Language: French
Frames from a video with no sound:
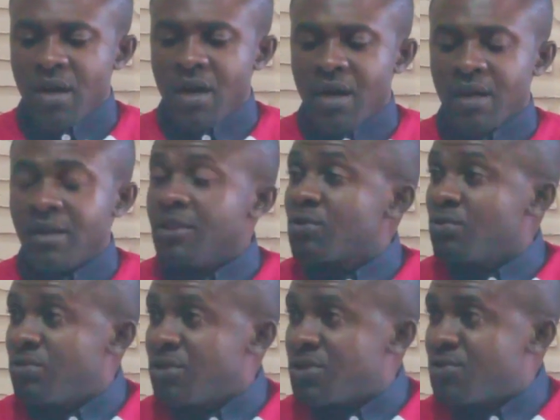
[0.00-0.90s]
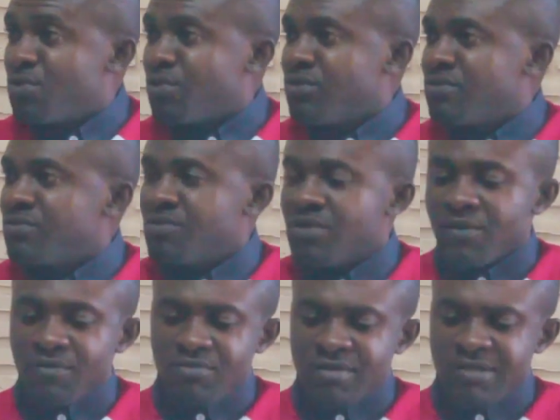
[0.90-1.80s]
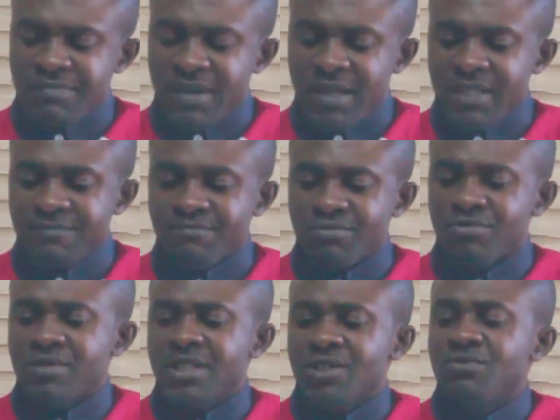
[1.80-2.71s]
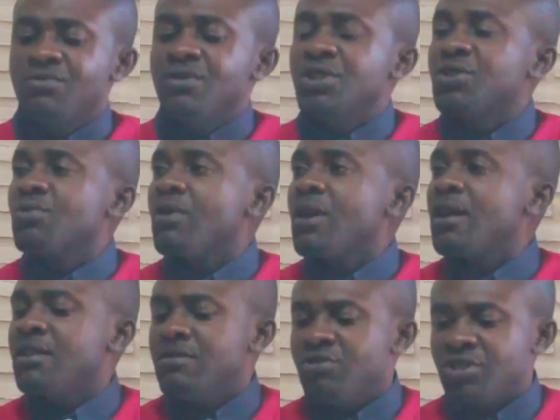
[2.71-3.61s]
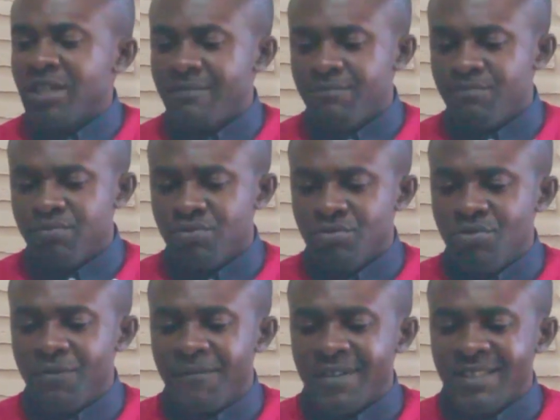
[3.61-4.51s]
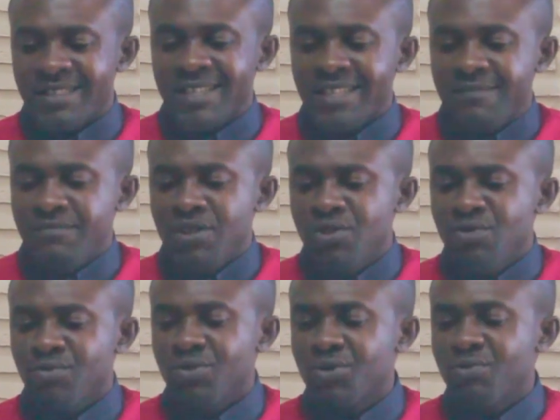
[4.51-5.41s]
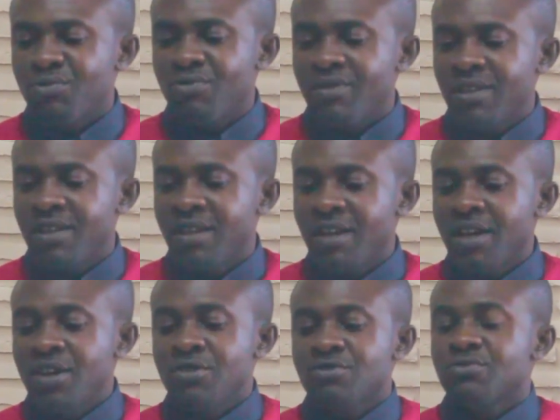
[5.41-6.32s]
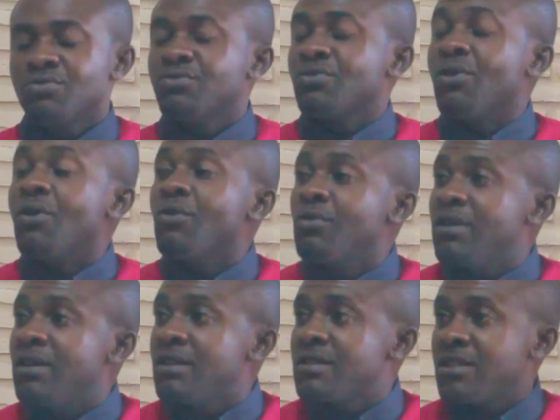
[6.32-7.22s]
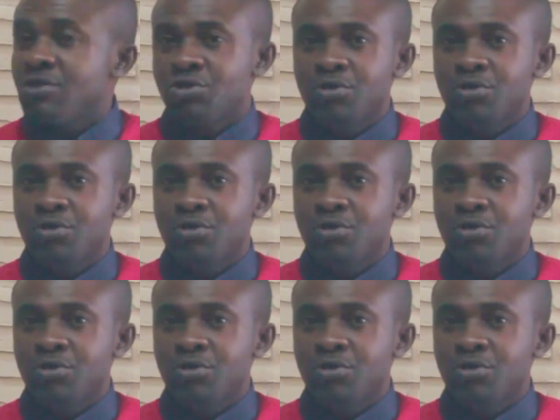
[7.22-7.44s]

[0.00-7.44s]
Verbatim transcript: à l'introduction. Nous devons aussi parler processus électoral. Déjà, plus de 25 millions de Congolais sont enrôlés. C'est les